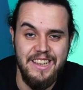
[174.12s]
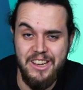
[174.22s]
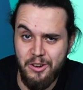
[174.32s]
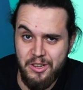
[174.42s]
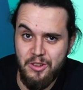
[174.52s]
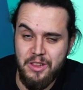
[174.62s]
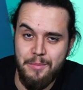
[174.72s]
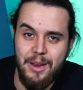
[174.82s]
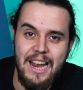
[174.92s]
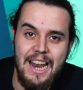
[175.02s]
Y con esto
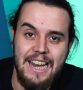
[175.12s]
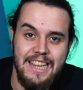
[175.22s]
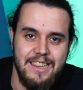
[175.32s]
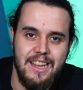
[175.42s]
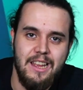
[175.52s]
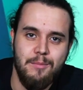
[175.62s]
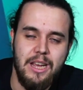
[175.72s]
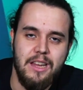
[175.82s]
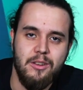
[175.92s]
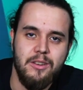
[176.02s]
termina la lista de
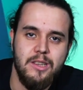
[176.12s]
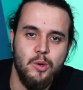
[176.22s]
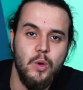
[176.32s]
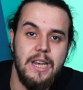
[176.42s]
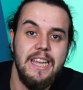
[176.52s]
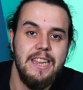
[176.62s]
aplicaciones de Google